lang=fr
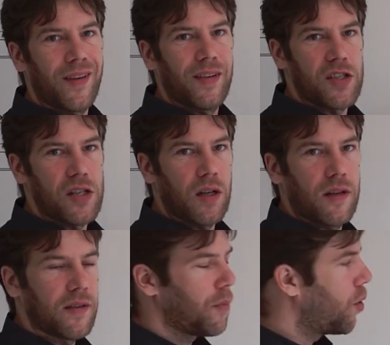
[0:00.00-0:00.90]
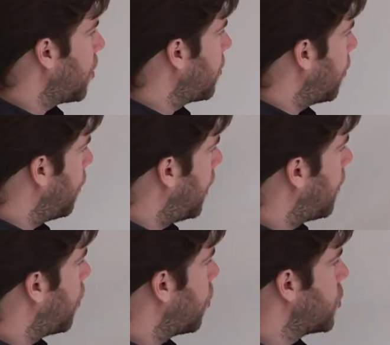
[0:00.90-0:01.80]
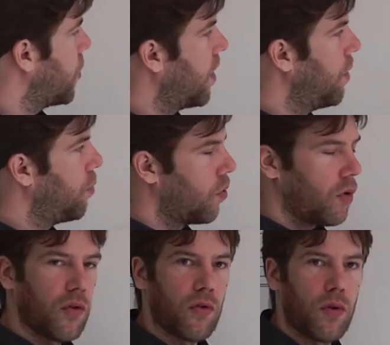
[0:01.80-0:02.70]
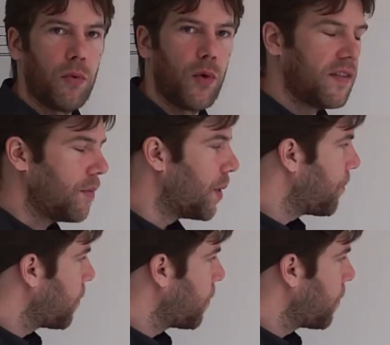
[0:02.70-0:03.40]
exagéré sa proportion par rapport au chantier pour que ce soit plus lisible.